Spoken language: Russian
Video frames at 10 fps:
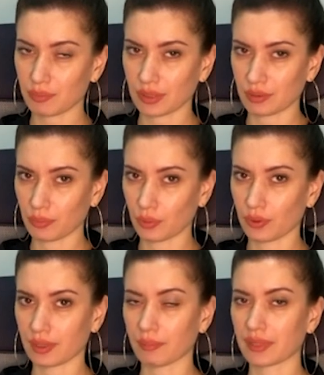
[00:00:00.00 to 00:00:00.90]

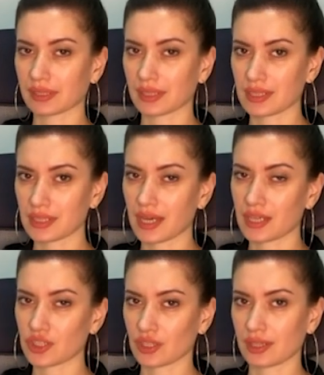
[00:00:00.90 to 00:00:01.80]
подбора
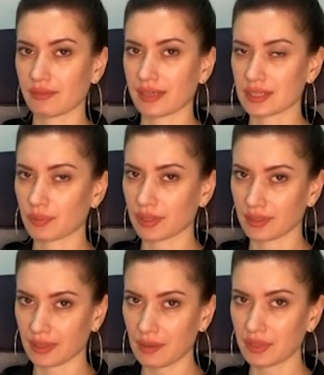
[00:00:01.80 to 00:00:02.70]
подходящей для вас
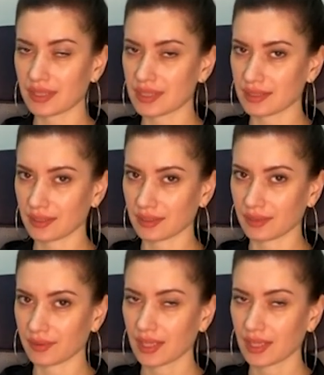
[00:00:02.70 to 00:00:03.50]
программы и страны.